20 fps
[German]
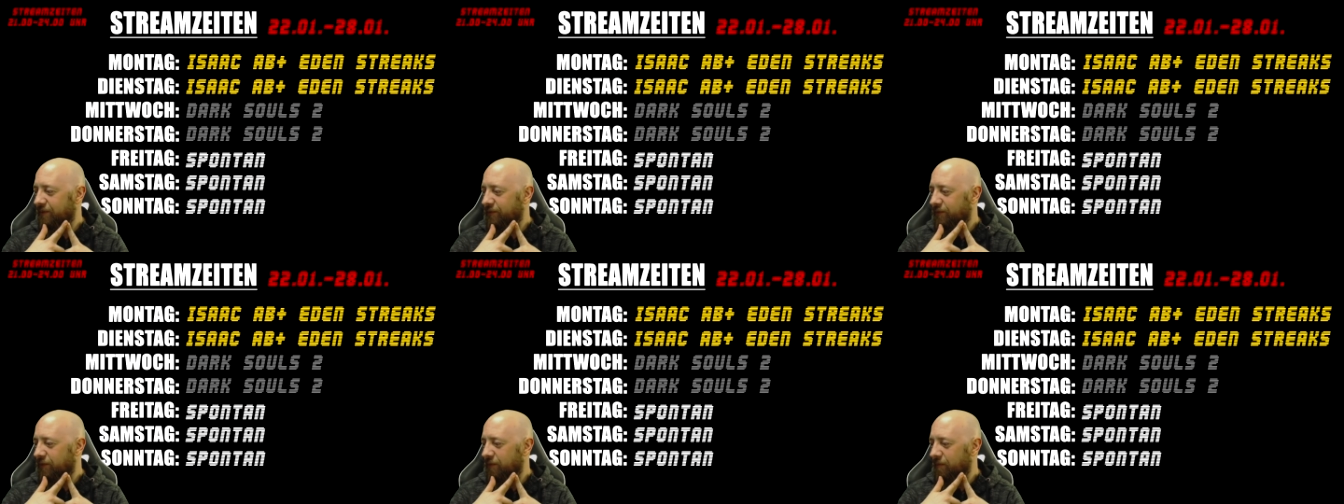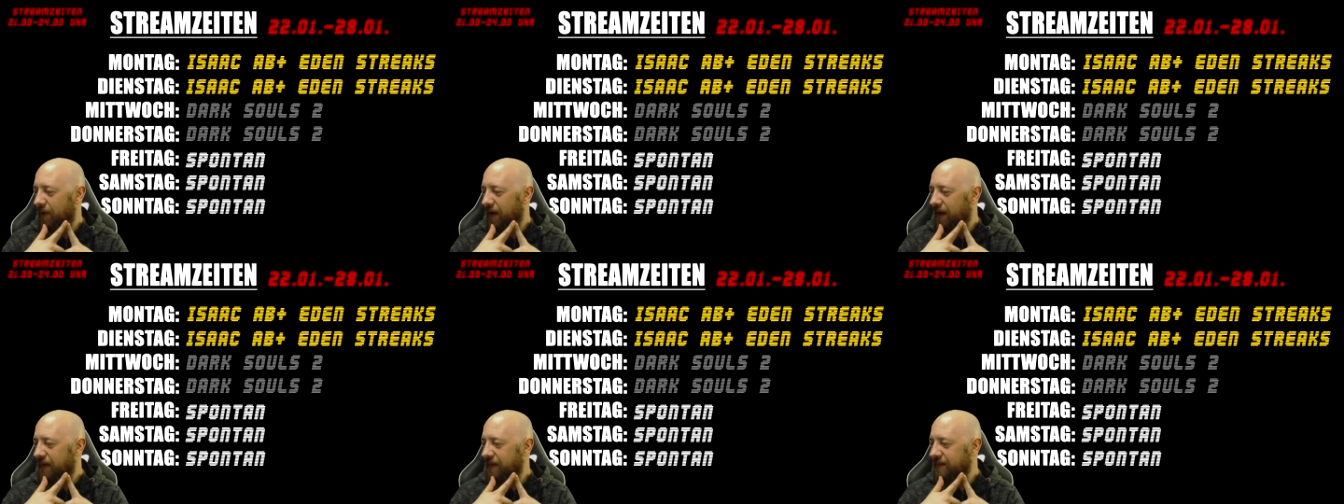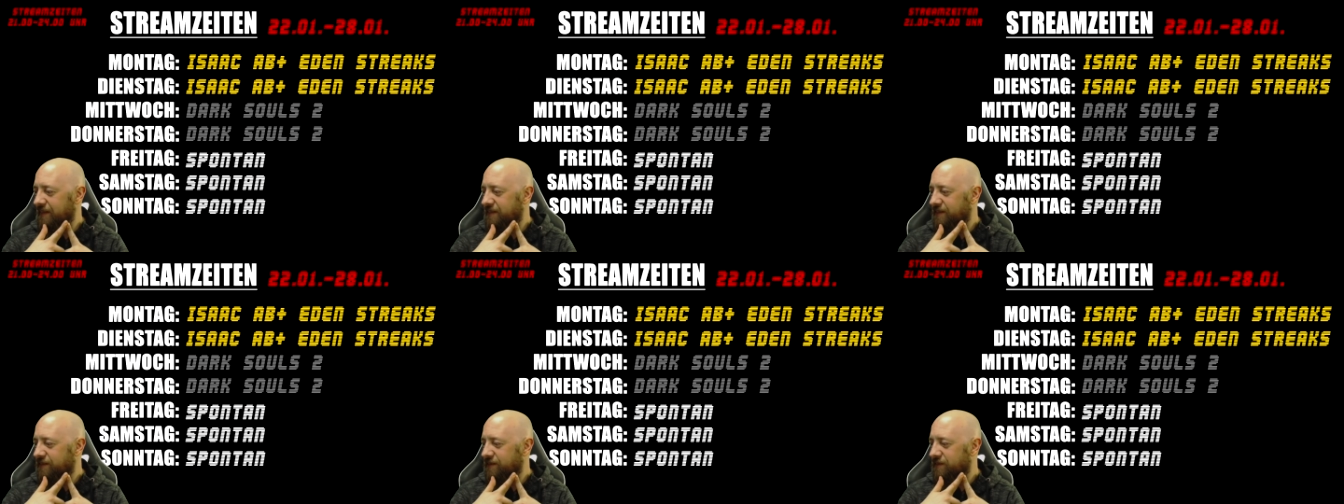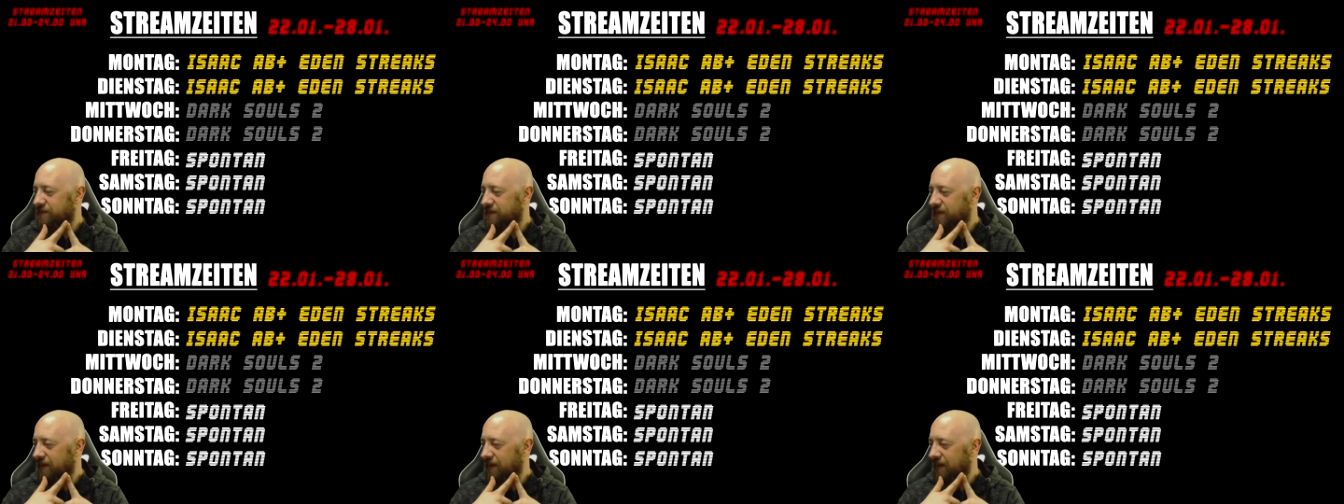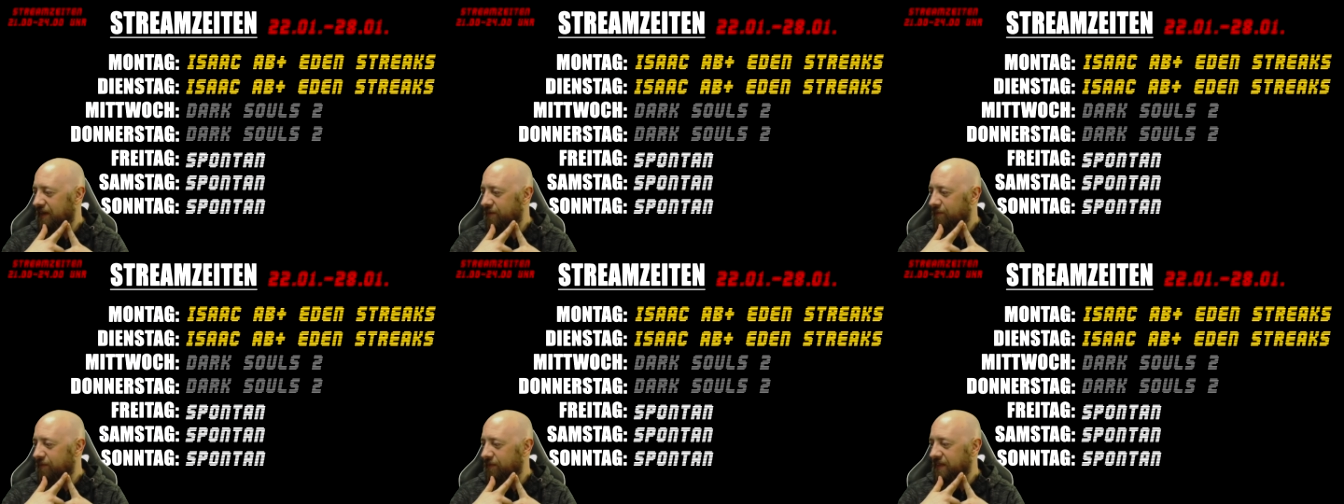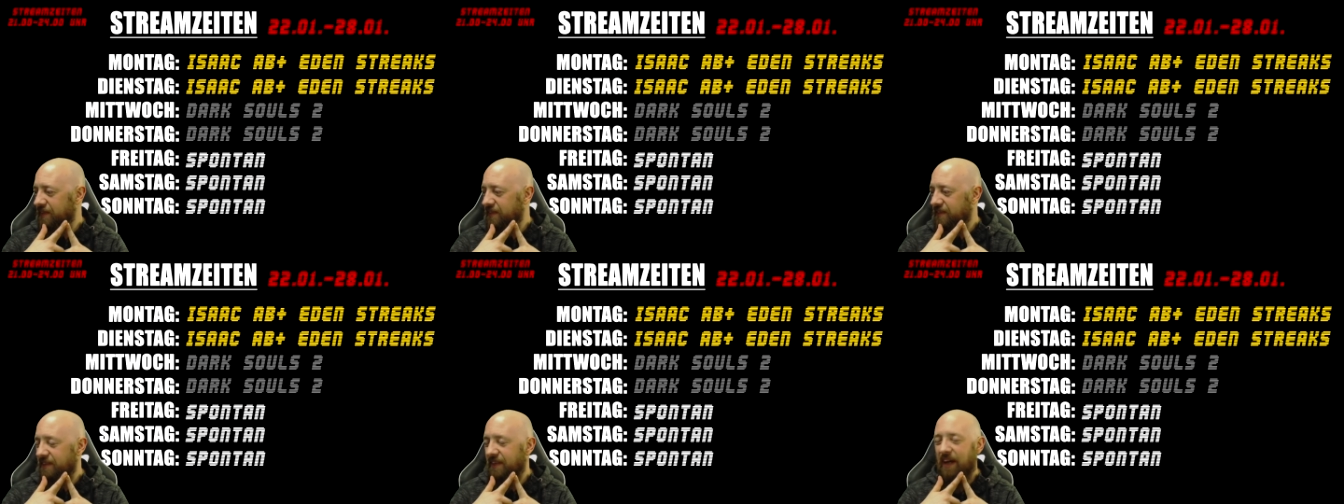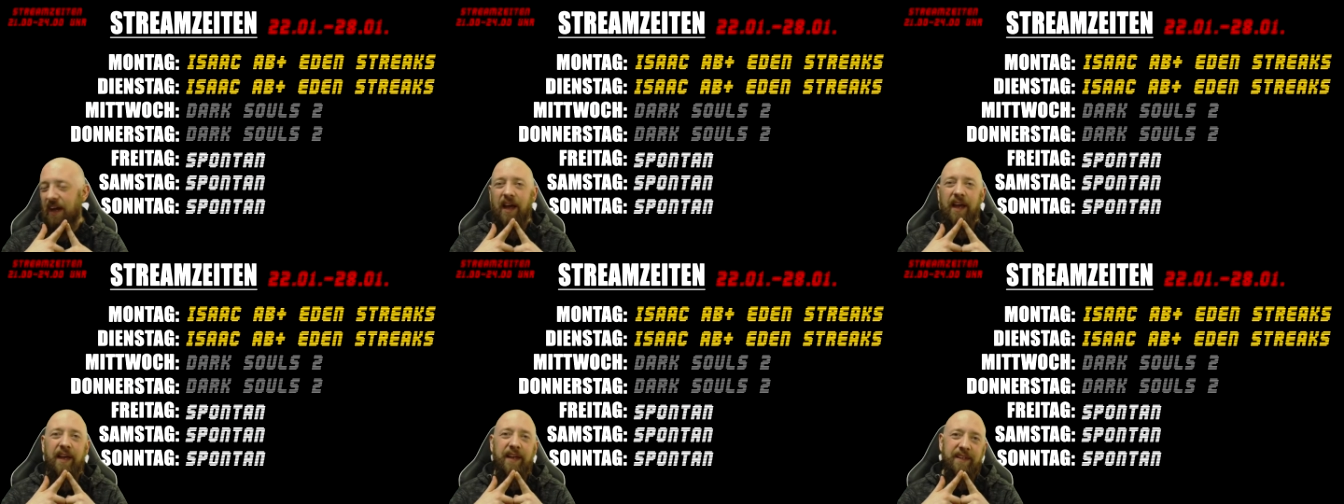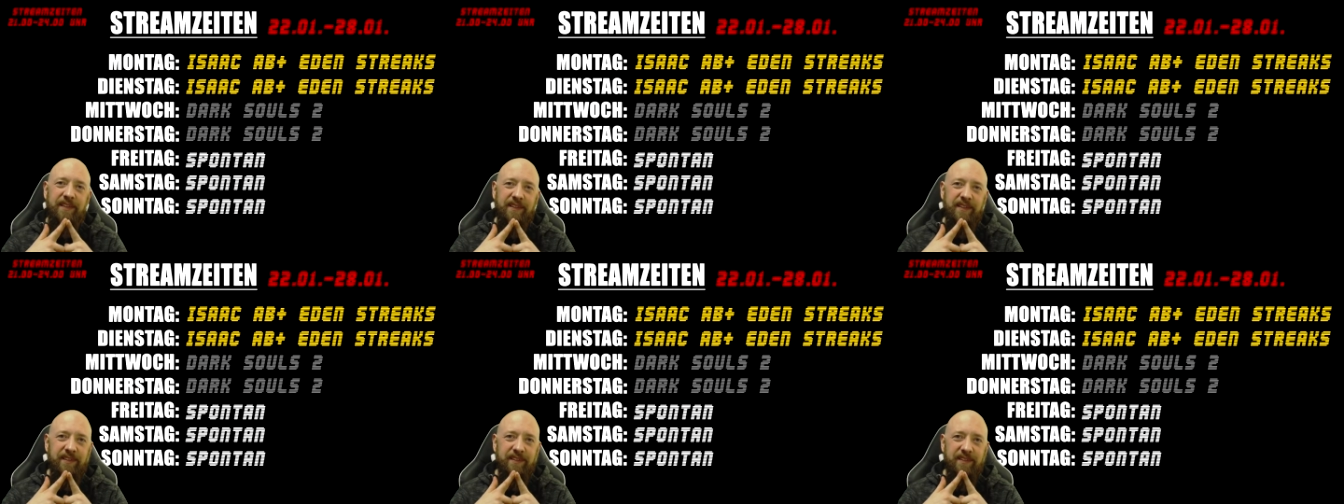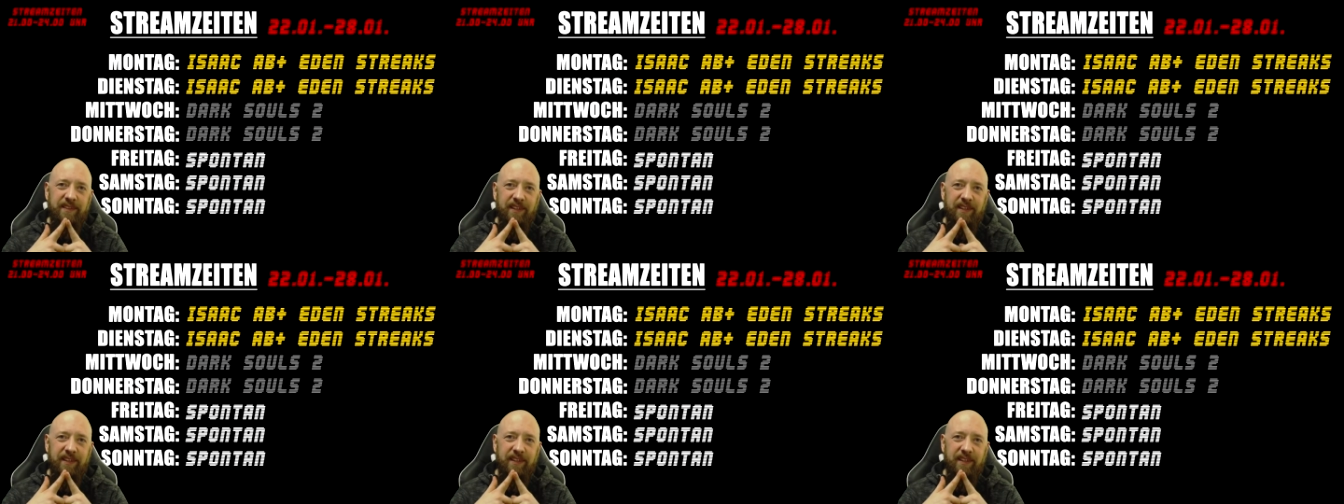für mein System nicht geeignet.